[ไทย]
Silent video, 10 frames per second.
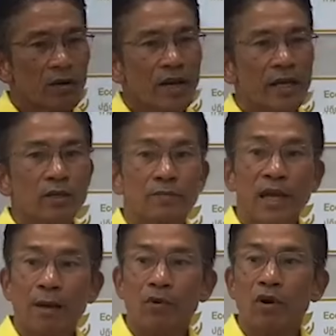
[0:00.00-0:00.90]
ยเราก็ได้สอบ
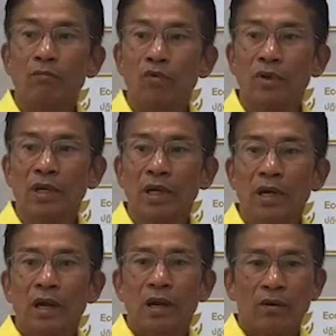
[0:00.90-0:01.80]
ถามข้อมูล
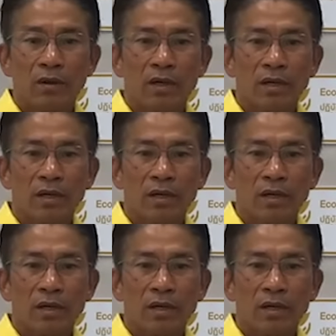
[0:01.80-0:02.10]
แล้ว